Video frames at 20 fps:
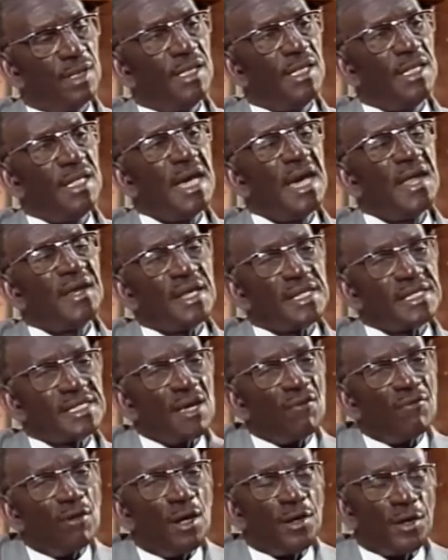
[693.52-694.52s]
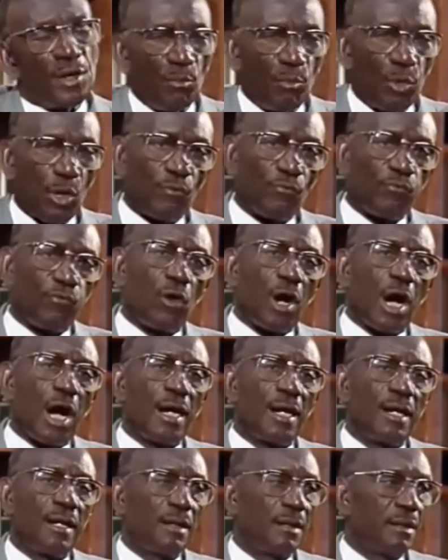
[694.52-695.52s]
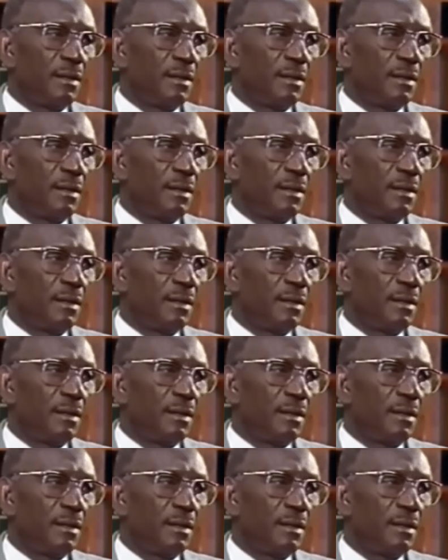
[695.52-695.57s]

qu'il y a des savants de bonne foi